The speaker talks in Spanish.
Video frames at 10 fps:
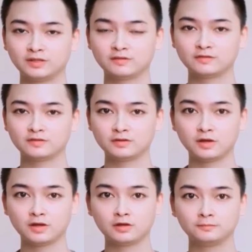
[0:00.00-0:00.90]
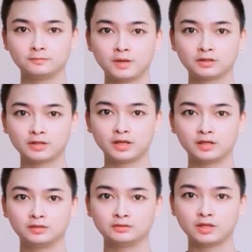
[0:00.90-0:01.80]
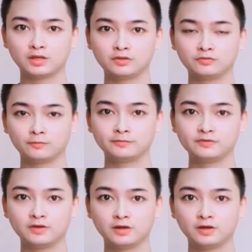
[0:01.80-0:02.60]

Punto después de aquella amarga experiencia,